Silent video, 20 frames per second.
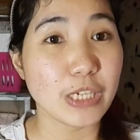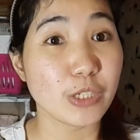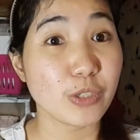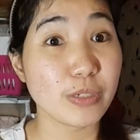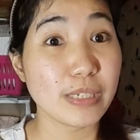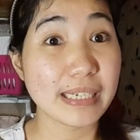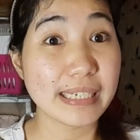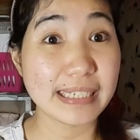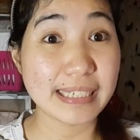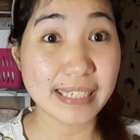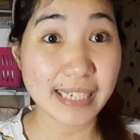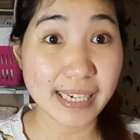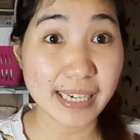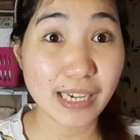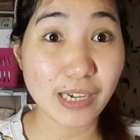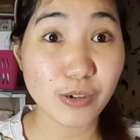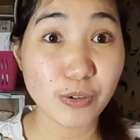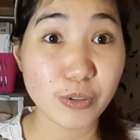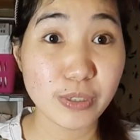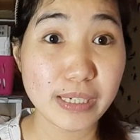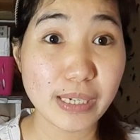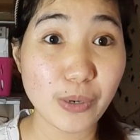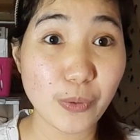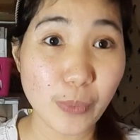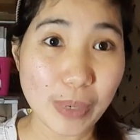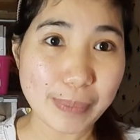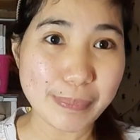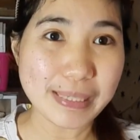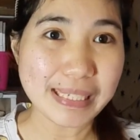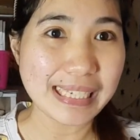So, nag-check ako ng
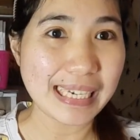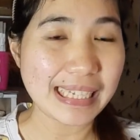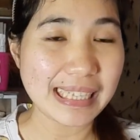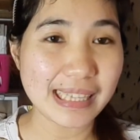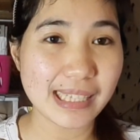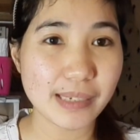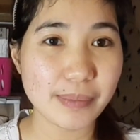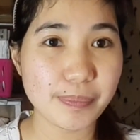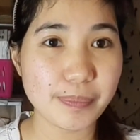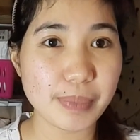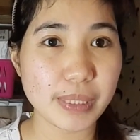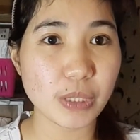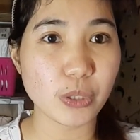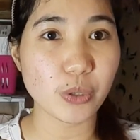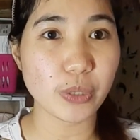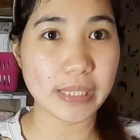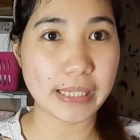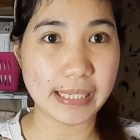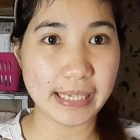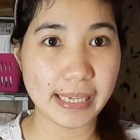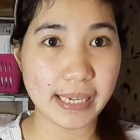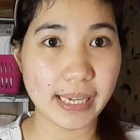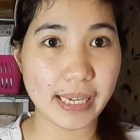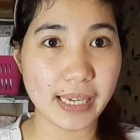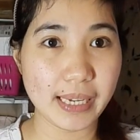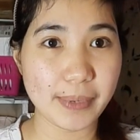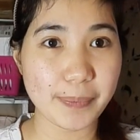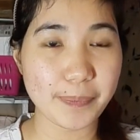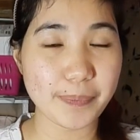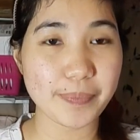website ng
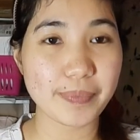POEA.